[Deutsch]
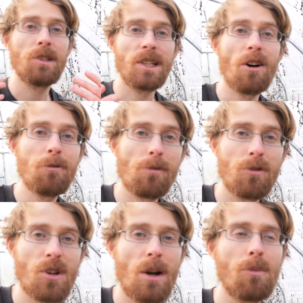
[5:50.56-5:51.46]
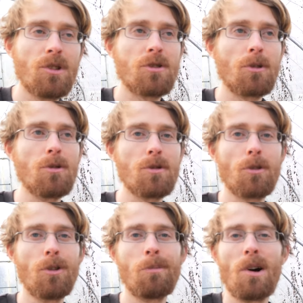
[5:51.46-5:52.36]
Für den Aufbau von so einem monströsen
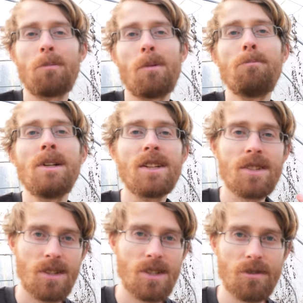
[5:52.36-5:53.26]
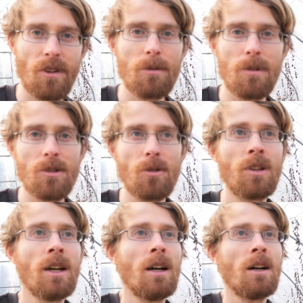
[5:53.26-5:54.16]
Tunnel braucht man mindestens zwei Personen,